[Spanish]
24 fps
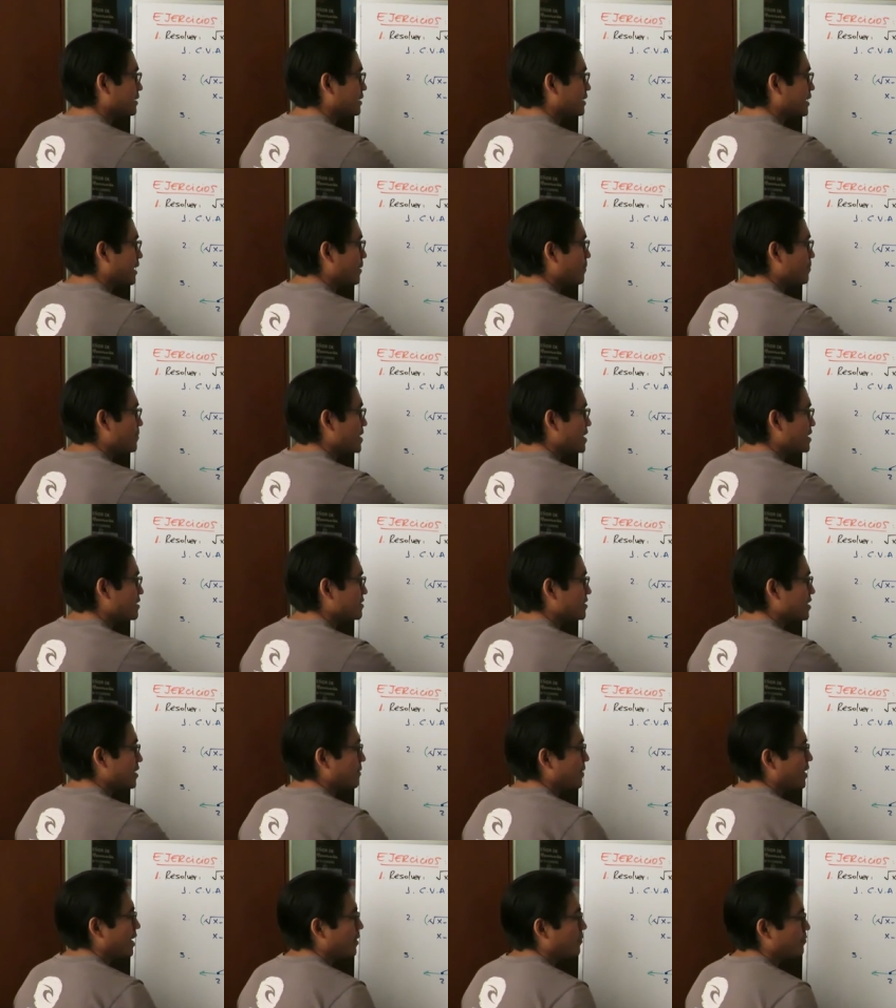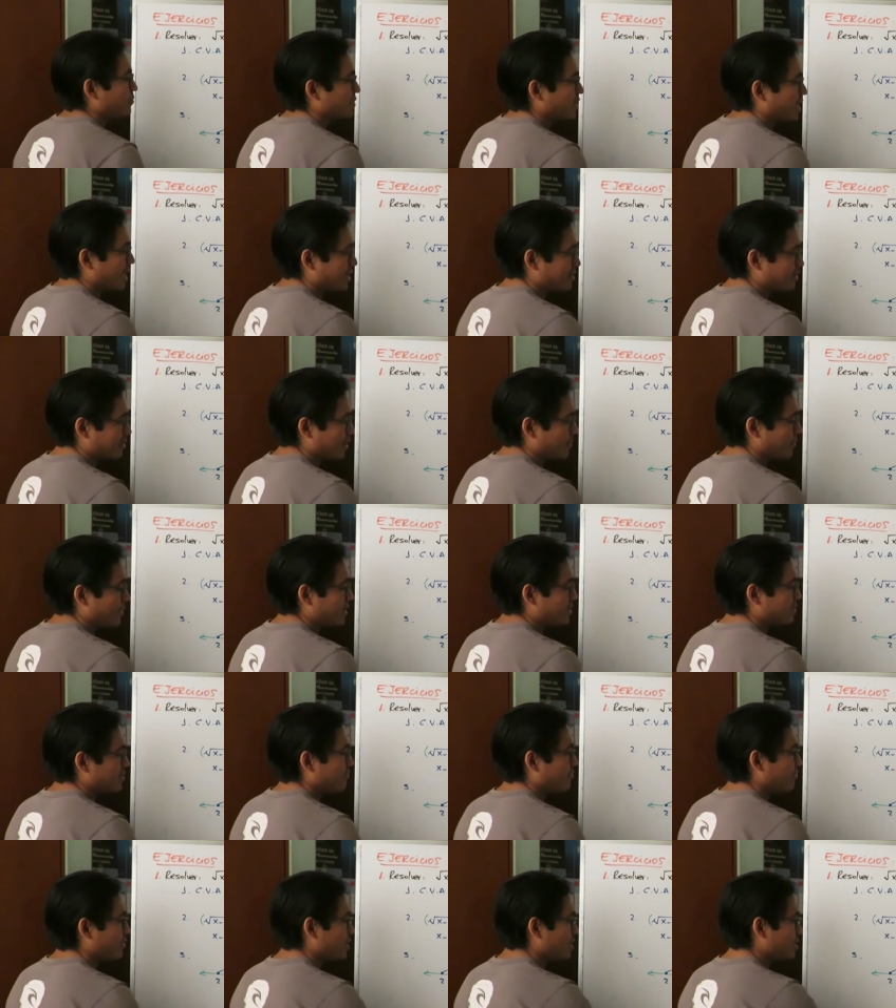También se va hacia más
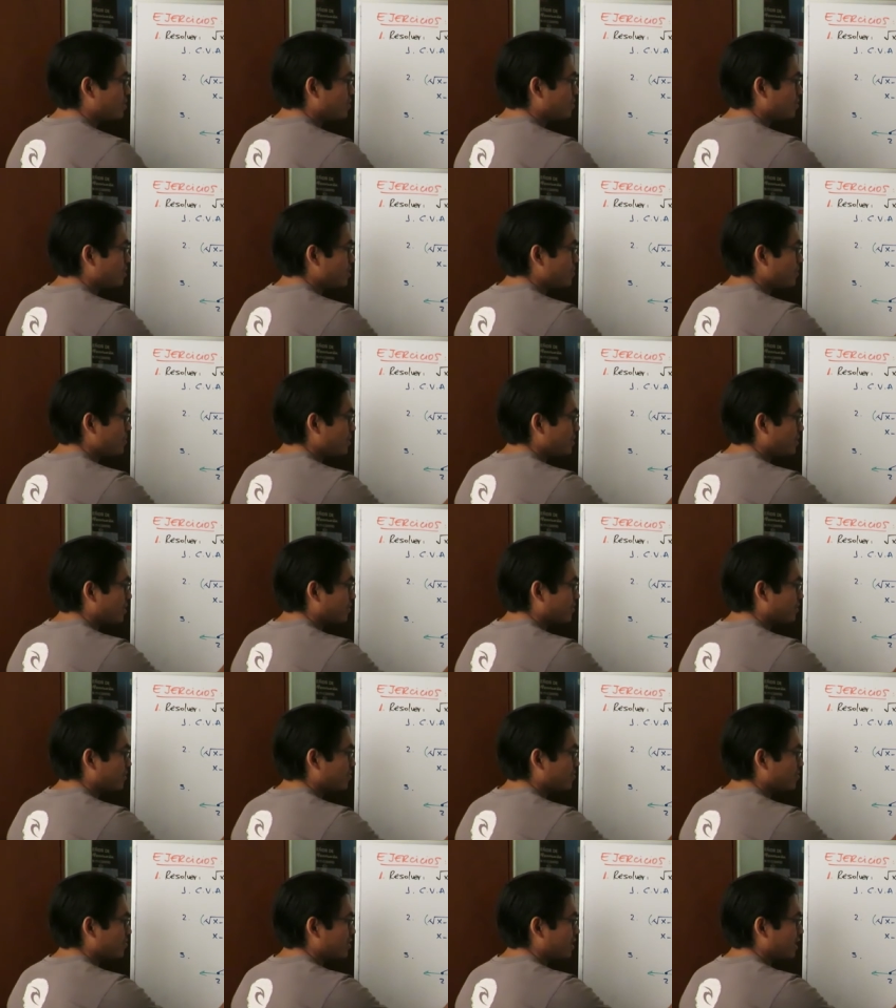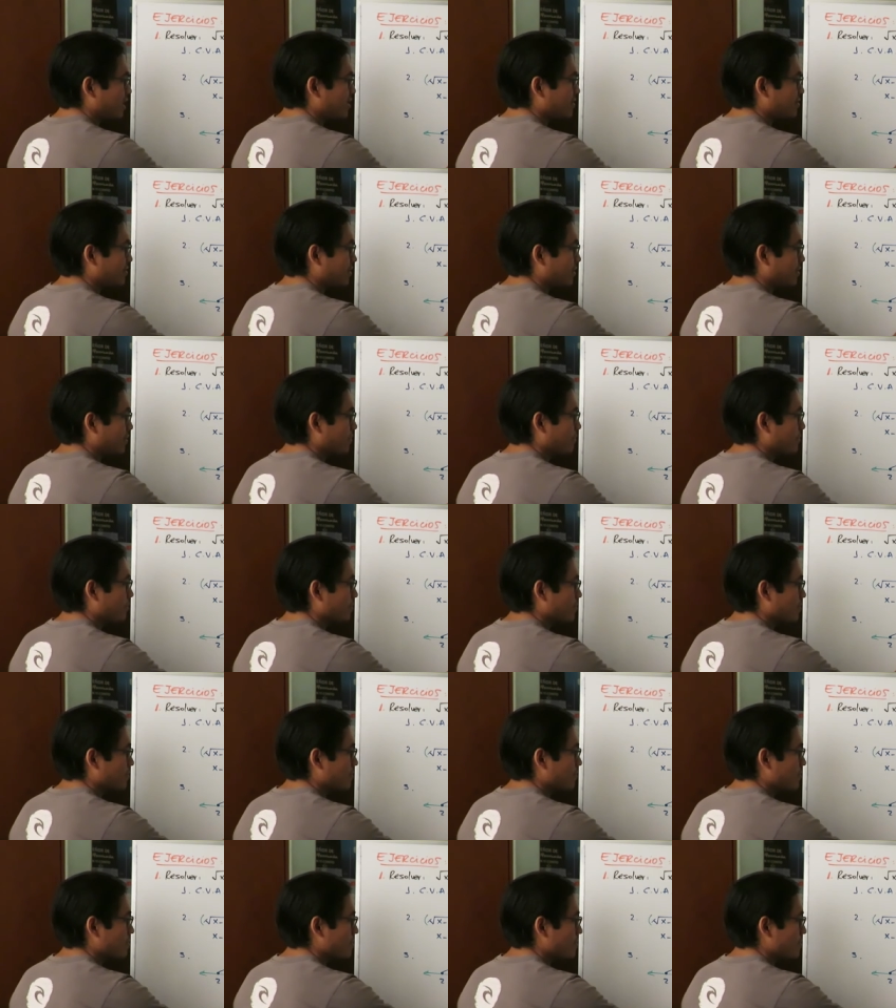infinito y mi intersección sería esta.
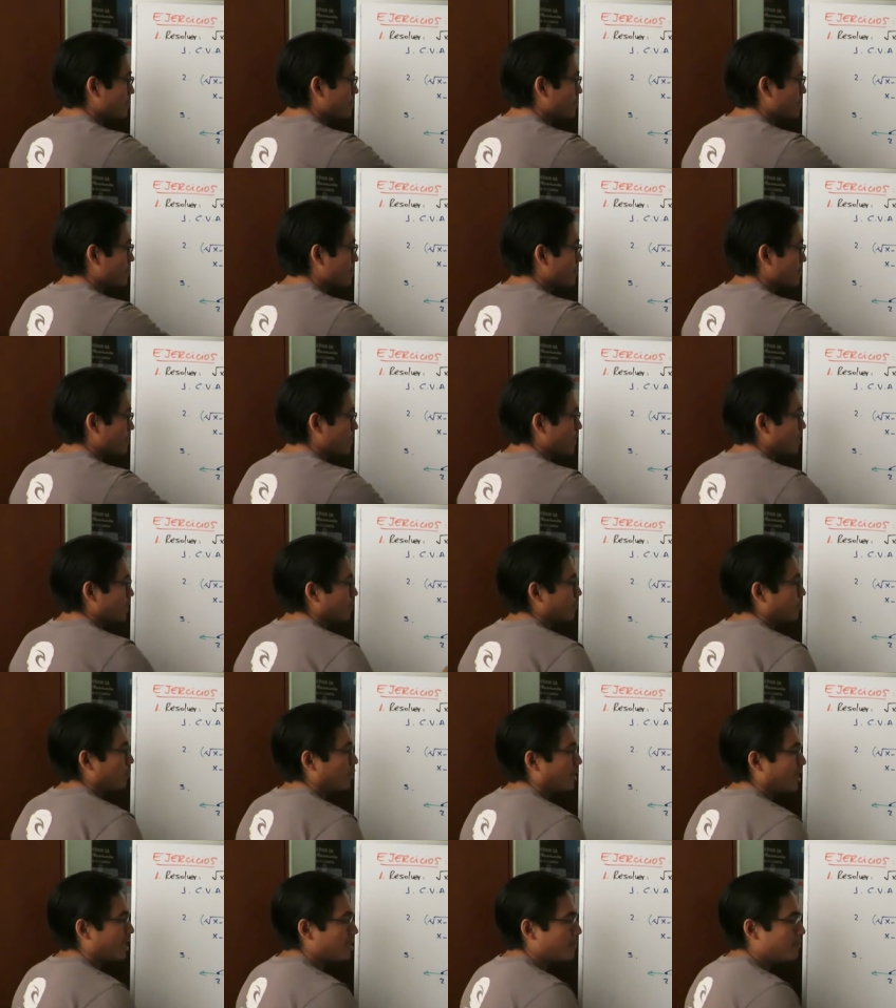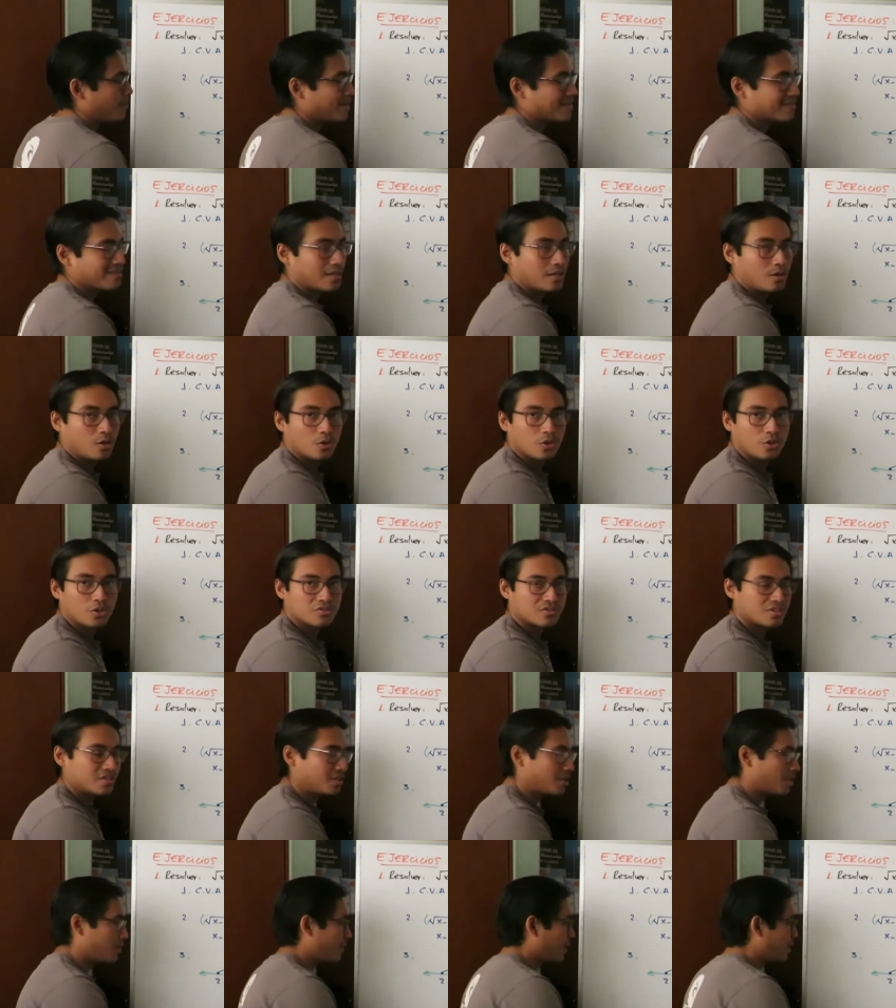Por ahí pasan los dos
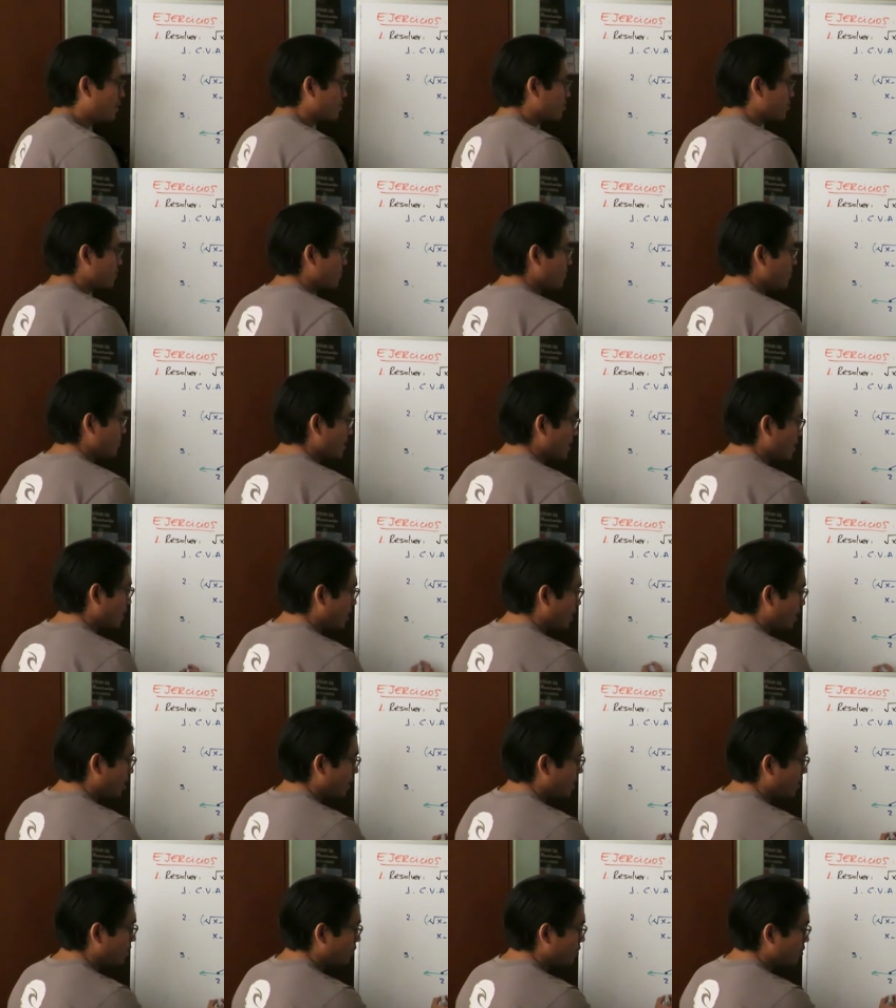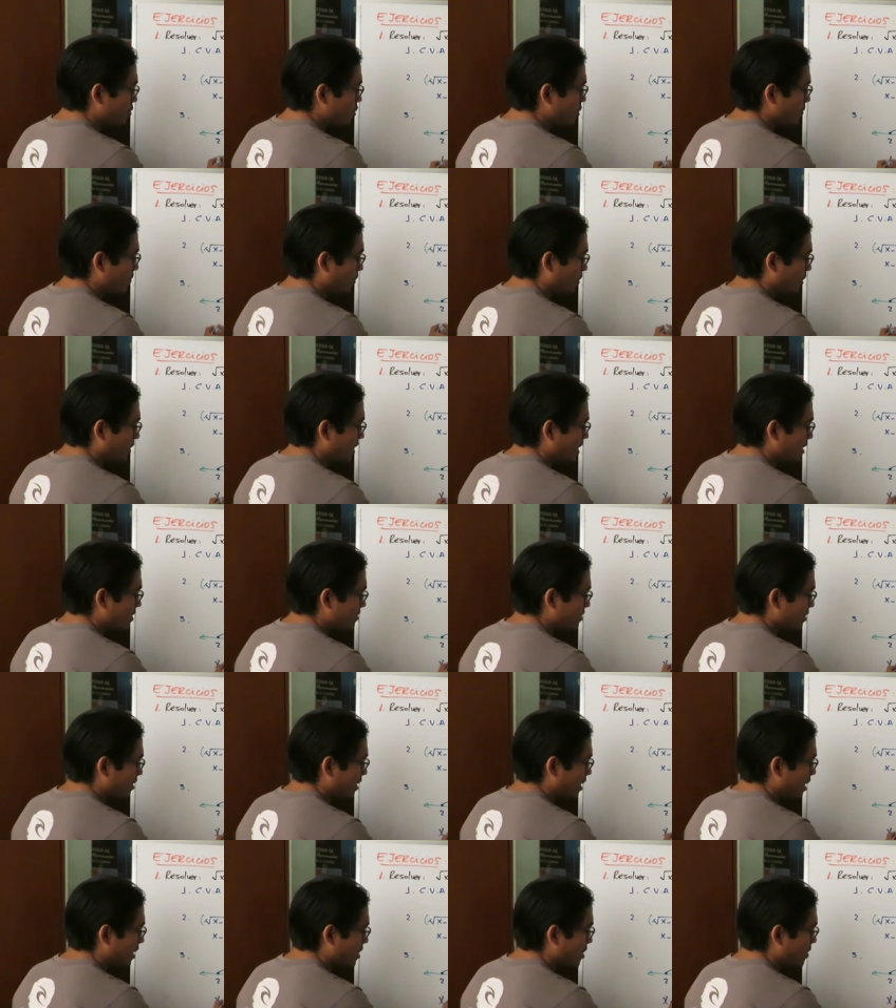intervalos. Entonces yo podría
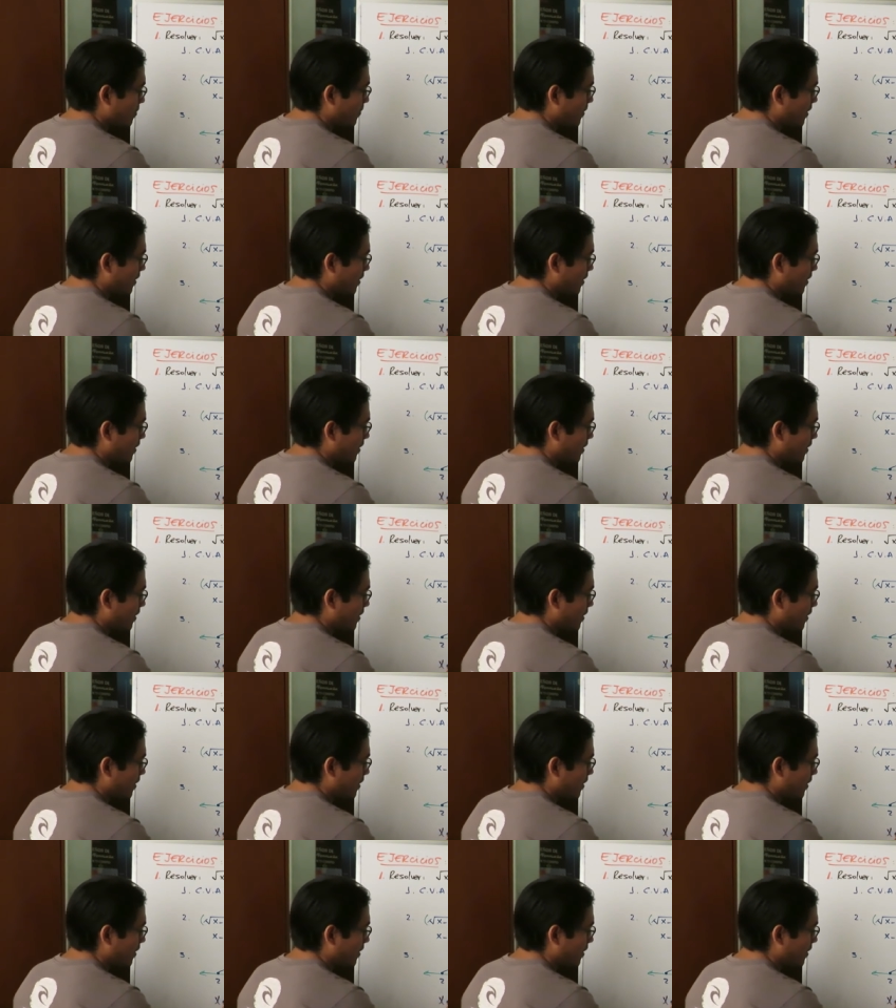decir que X